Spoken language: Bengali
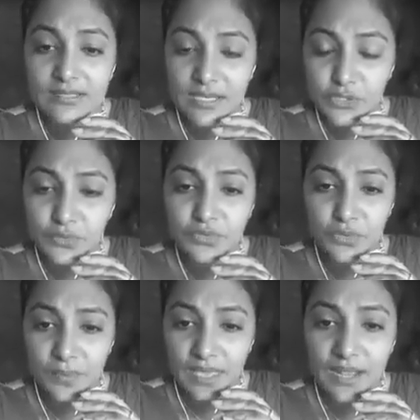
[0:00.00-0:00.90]
যে সমস্ত
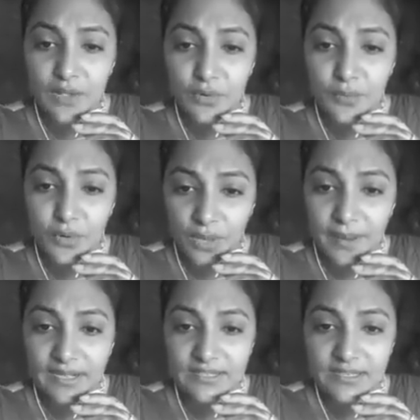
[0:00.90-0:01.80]
মেয়েরা এগুলো বলে
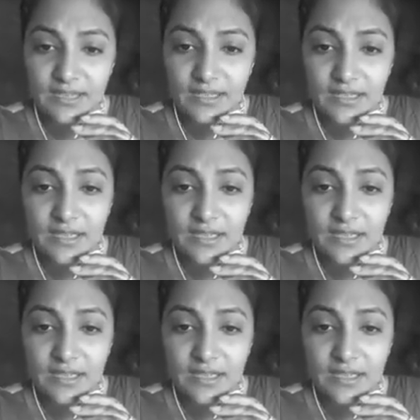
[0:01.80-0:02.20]
বেড়াচ্ছে